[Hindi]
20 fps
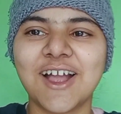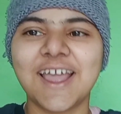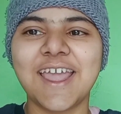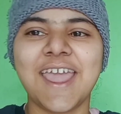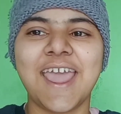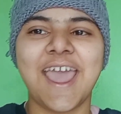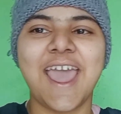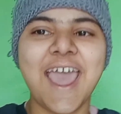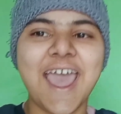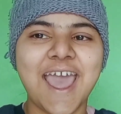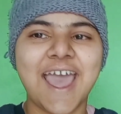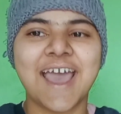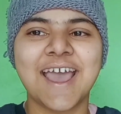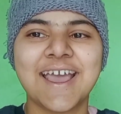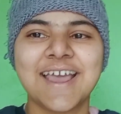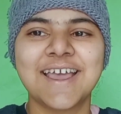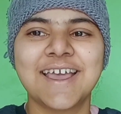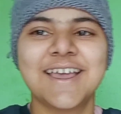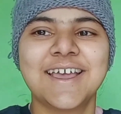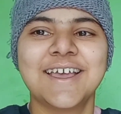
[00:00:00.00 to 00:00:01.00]
गए हैं
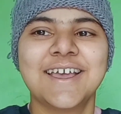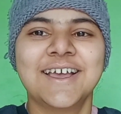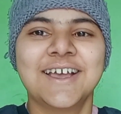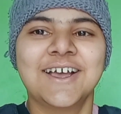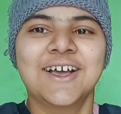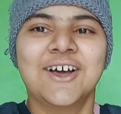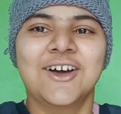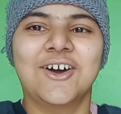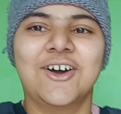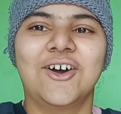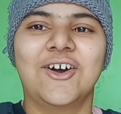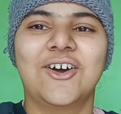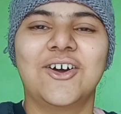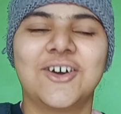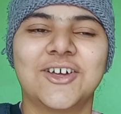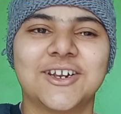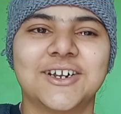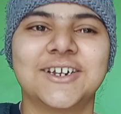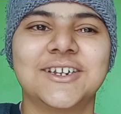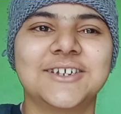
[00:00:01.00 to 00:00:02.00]

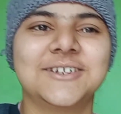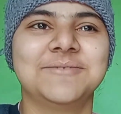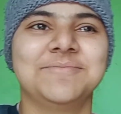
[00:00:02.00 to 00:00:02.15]
और